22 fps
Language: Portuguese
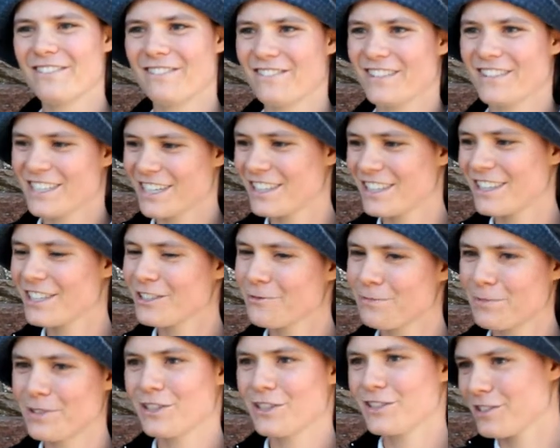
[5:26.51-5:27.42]
Mas quem tem
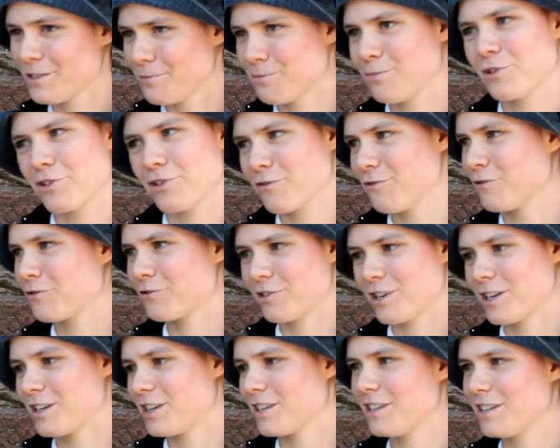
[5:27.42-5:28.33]
experiência pode
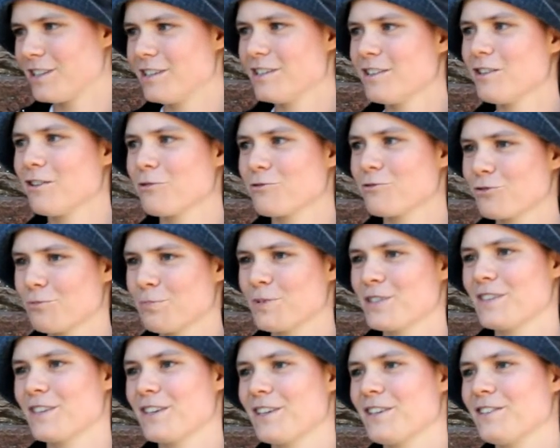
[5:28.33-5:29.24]
desfrutar aqui de alguns
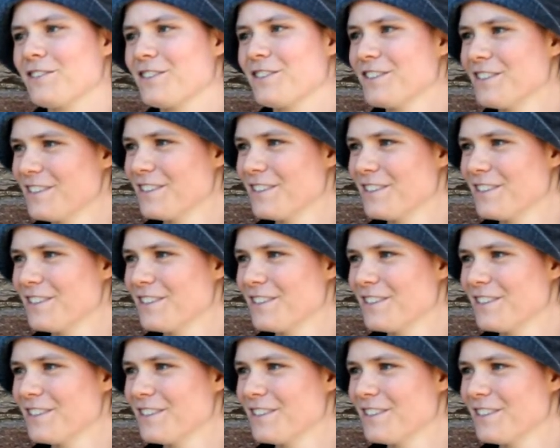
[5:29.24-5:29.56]
passeios.